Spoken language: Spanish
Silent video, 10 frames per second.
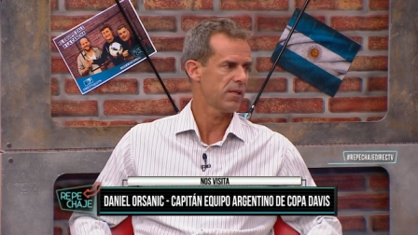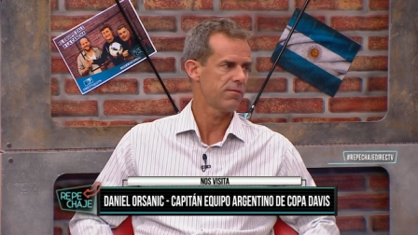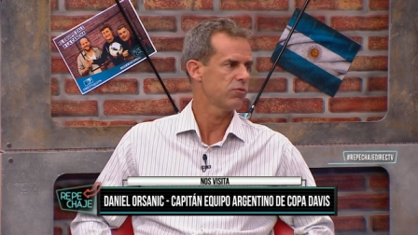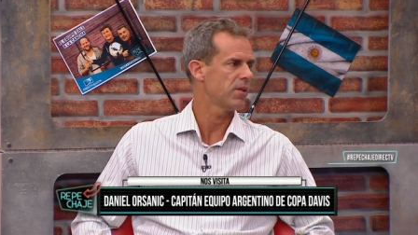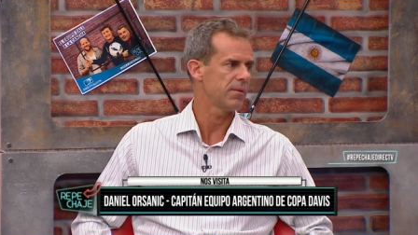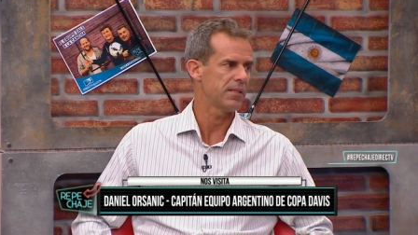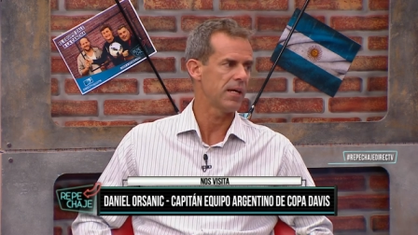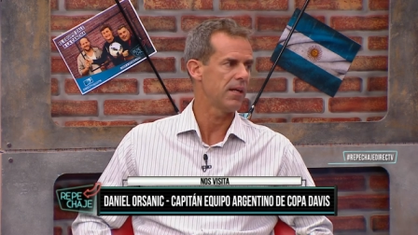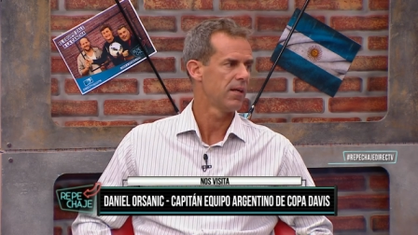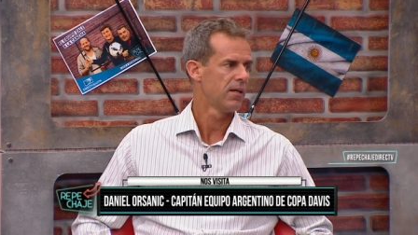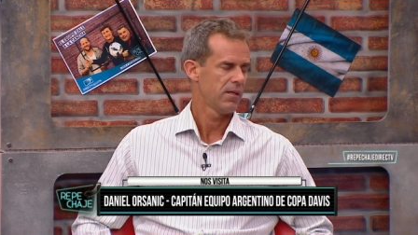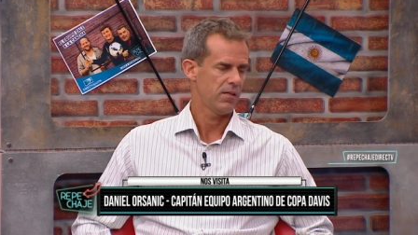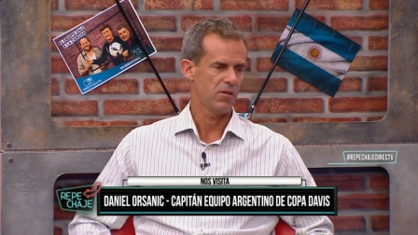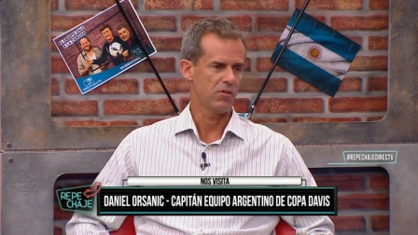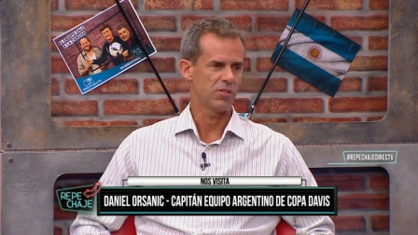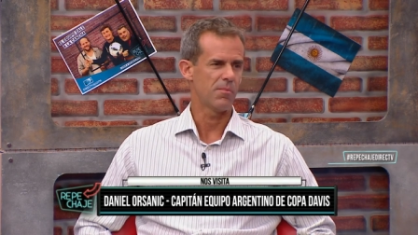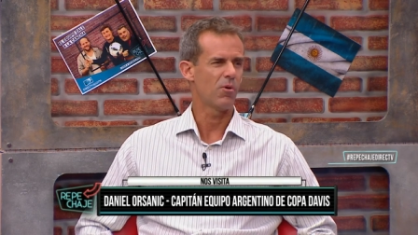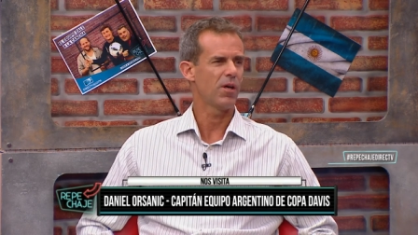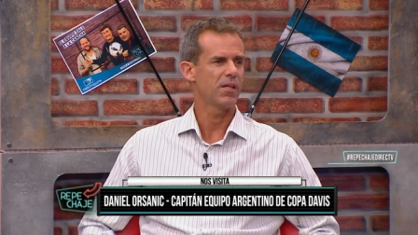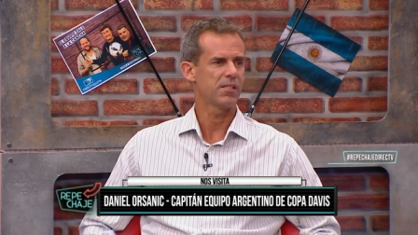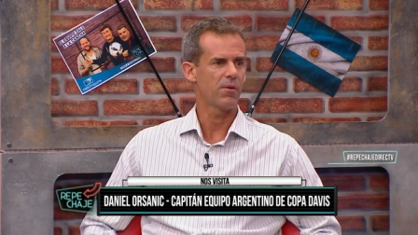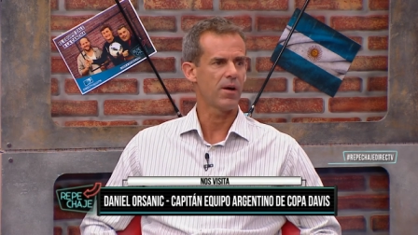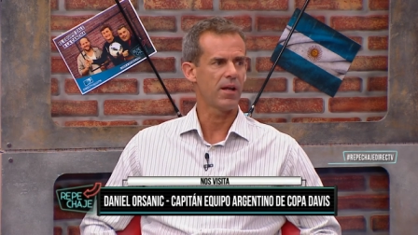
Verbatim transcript: fundamental. Ah. No se puede llevar